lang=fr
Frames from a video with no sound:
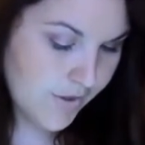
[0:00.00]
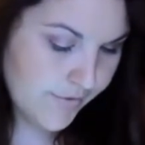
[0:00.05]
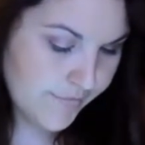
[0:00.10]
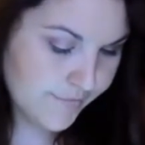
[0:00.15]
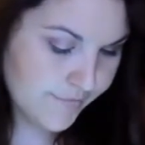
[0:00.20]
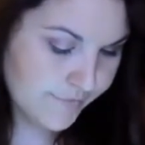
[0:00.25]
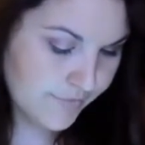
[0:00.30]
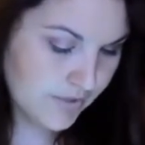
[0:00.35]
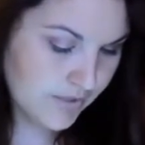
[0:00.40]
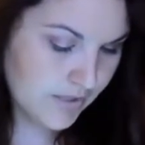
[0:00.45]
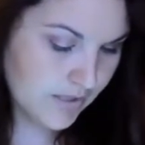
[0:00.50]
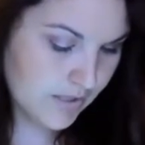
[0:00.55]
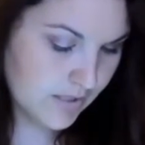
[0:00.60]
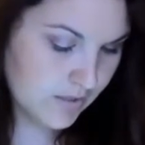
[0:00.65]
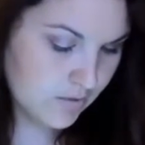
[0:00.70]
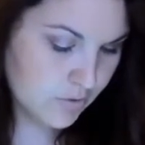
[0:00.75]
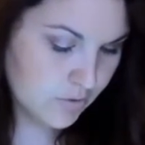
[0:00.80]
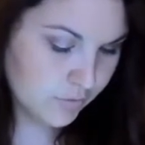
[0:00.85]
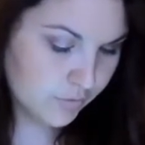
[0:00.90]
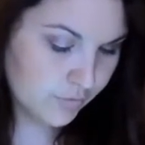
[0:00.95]
Voilà,
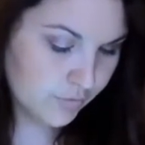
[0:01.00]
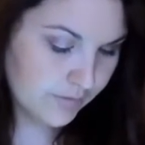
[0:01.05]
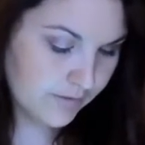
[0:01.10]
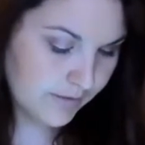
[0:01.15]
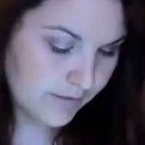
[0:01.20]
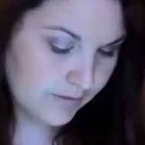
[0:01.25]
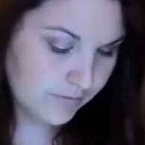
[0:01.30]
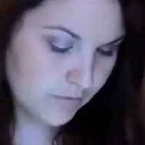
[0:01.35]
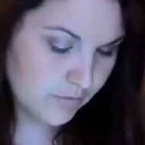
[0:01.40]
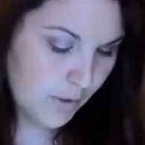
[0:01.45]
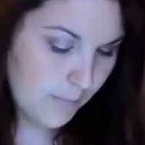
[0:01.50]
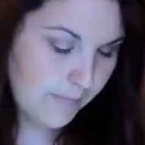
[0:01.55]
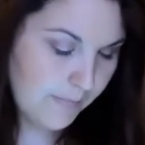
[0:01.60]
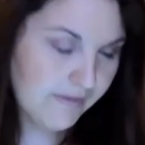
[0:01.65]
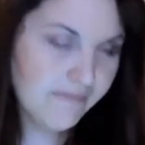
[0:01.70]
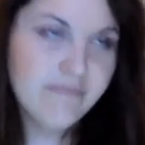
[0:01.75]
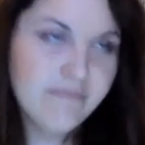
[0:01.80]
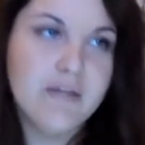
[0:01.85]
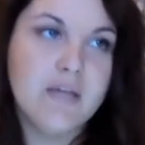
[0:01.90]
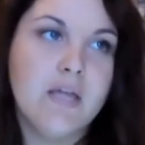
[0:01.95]
alors ton acteur
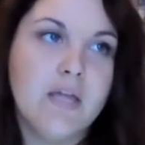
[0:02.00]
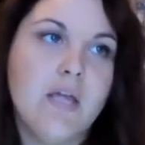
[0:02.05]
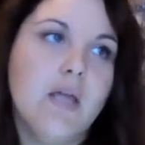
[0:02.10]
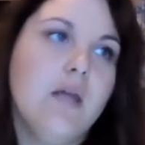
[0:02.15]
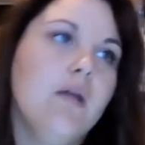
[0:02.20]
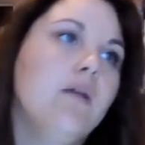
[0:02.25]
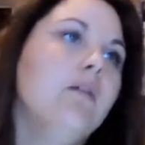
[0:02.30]
préféré